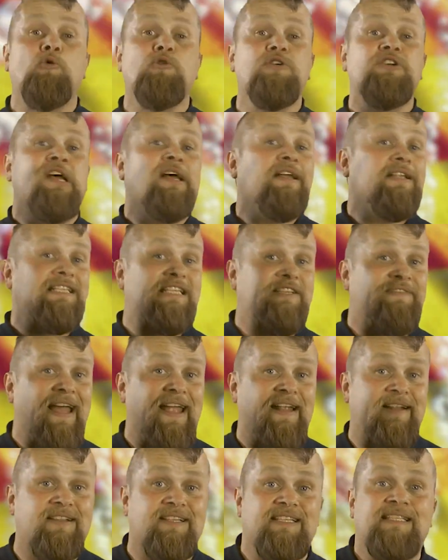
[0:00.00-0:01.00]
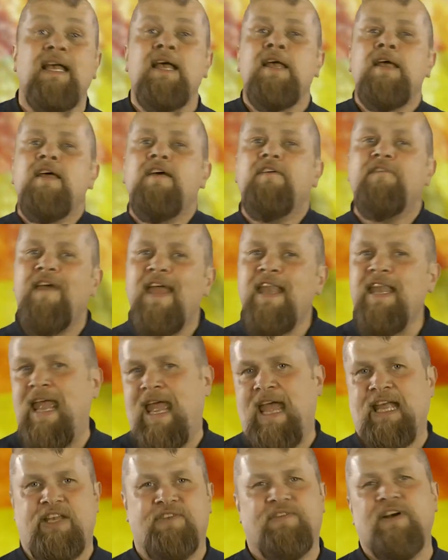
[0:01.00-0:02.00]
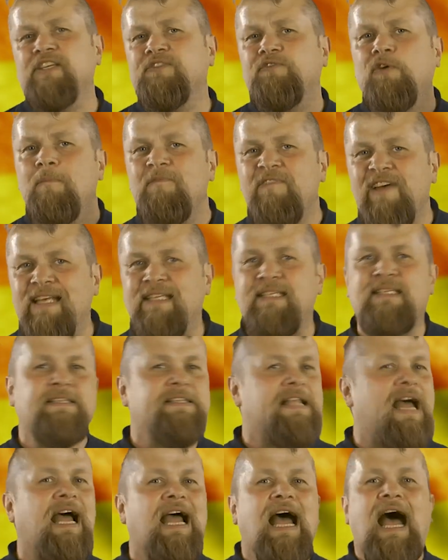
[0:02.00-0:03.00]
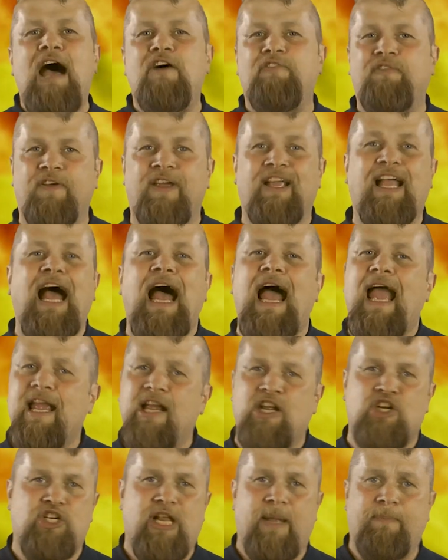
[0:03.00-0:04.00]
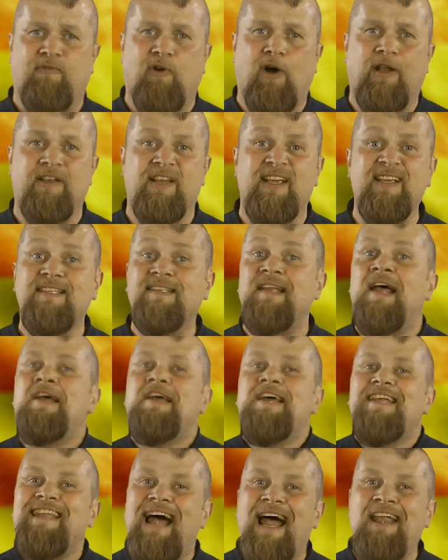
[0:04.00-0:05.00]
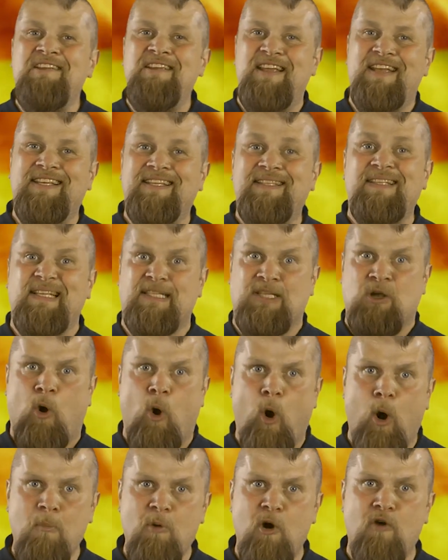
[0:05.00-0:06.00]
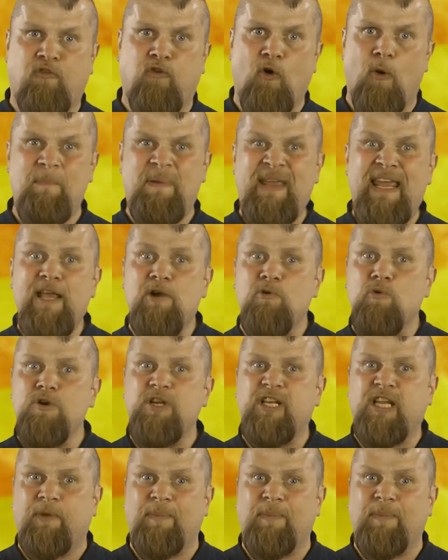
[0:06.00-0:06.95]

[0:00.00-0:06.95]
Und zweitens, wenn etwas vom Westen nach Afrika eingeschleppt worden ist, dann ist es Homophobie und